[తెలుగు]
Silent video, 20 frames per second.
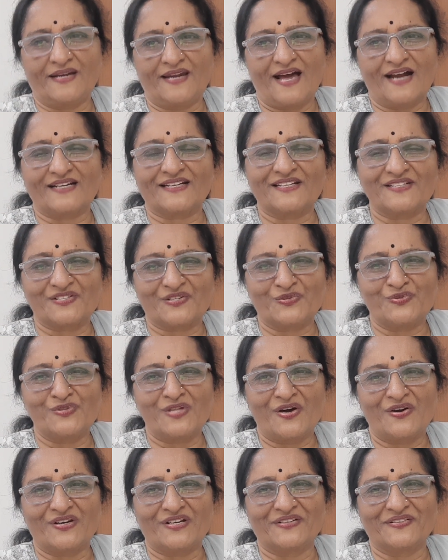డాక్టర్
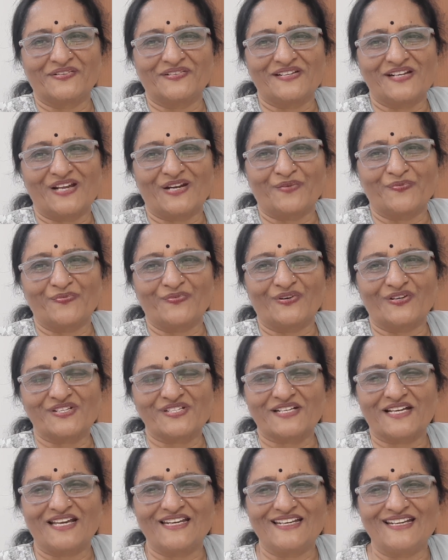చదువుదామని అనుకున్నాను
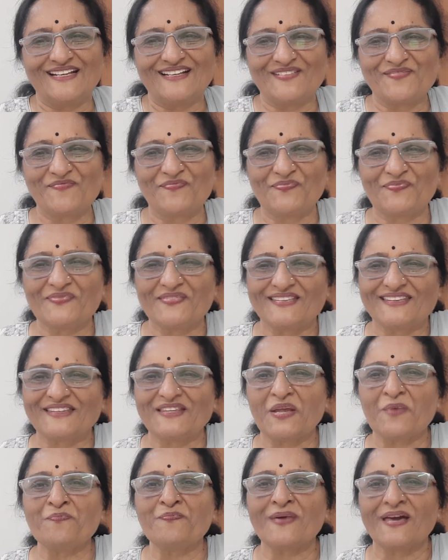కోర్స్ కానీ
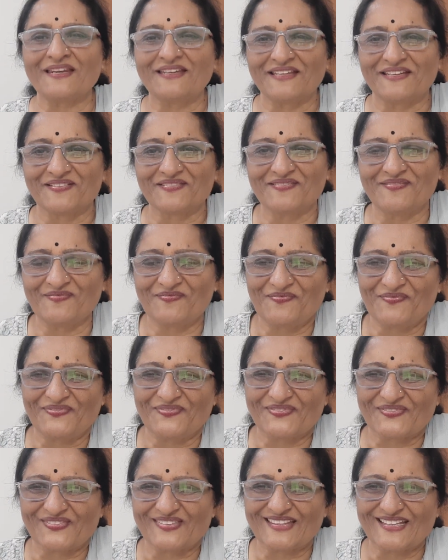తప్పాను నేను
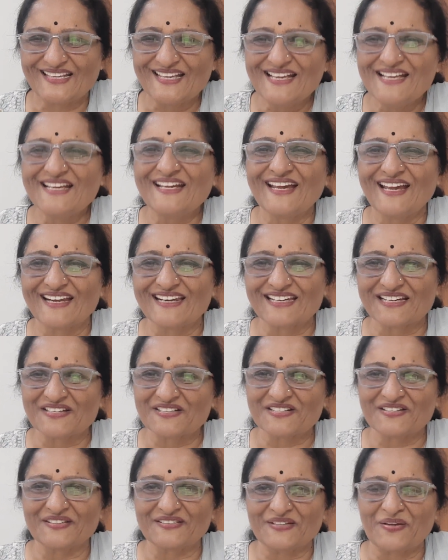
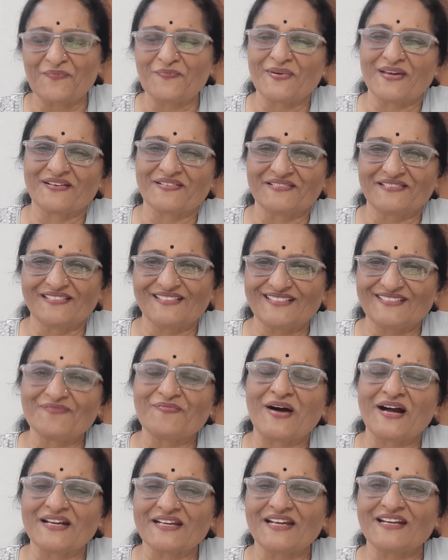ఎంట్రన్స్లో తప్పాను
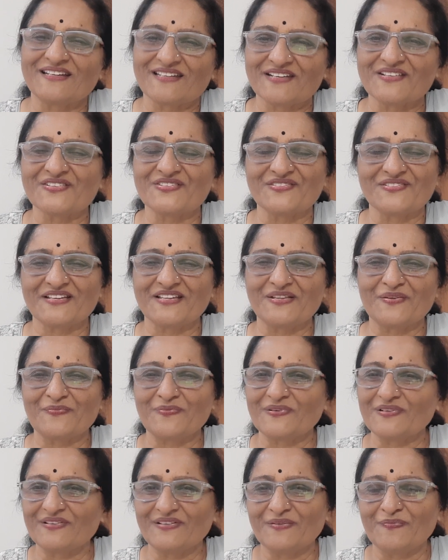మాకు ఎంట్రన్స్ ఉండేది
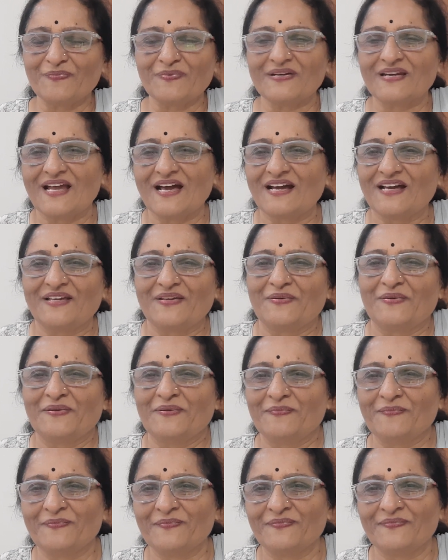ఎప్పుడు ఇప్పుడులాగా
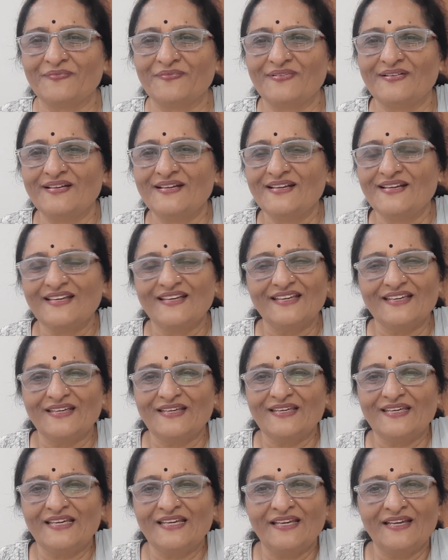
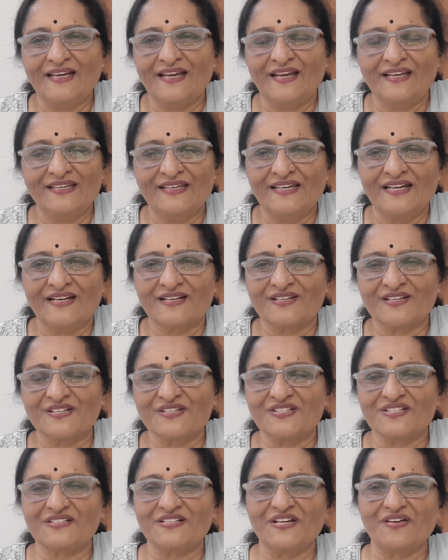ఈ ఈ
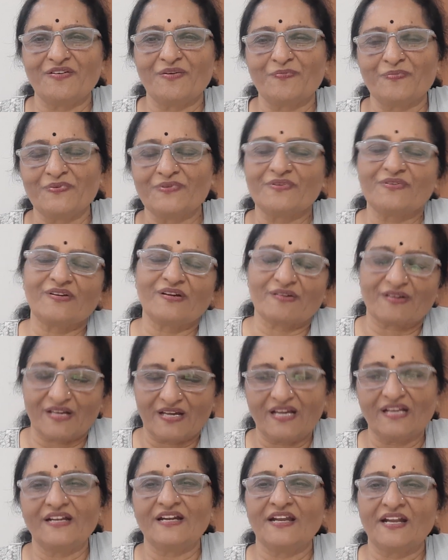ఎంట్రన్స్ లేవు అప్పుడు
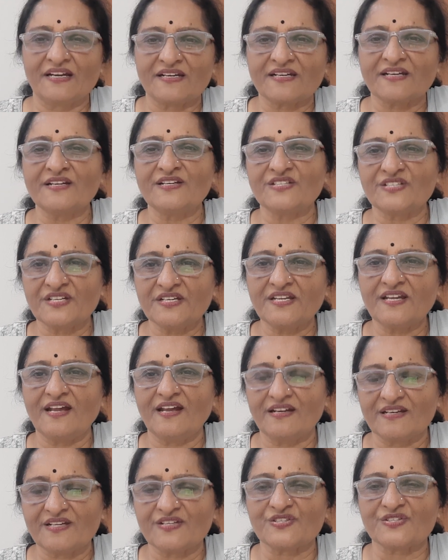ఆయన ఎంట్రన్స్ అంటే
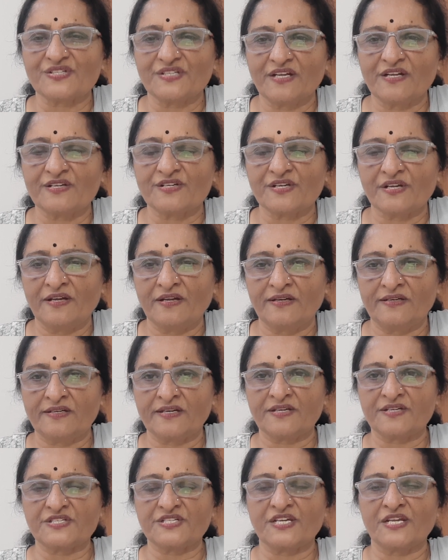ఎంట్రన్స్
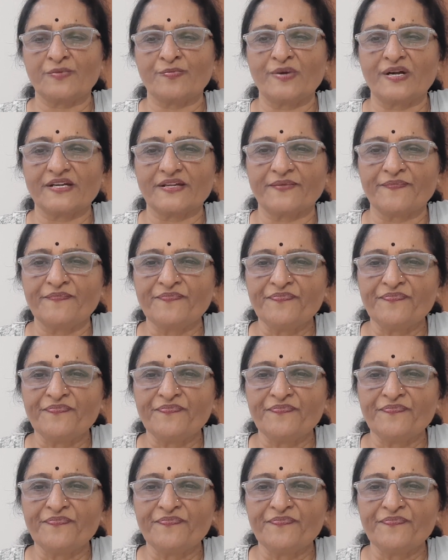ఎంట్రన్స్ అనమాట